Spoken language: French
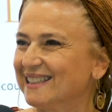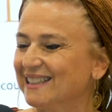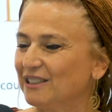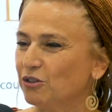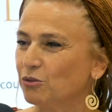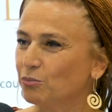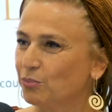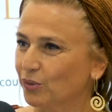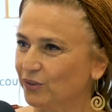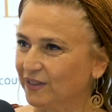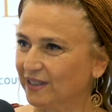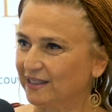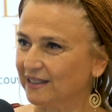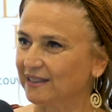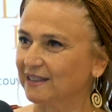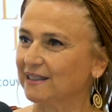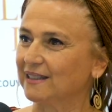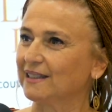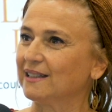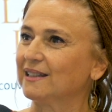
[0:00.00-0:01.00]
une beauté
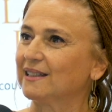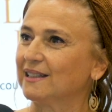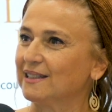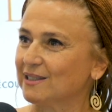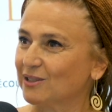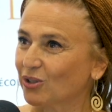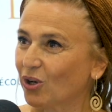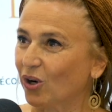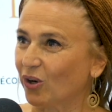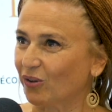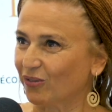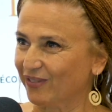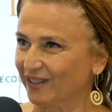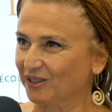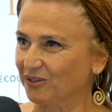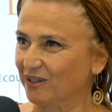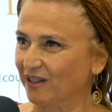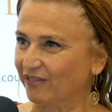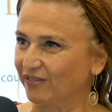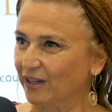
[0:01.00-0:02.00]
qui, qui, sort en fait
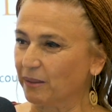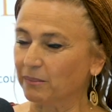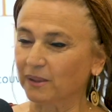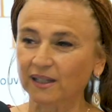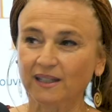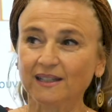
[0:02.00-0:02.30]
de la femme,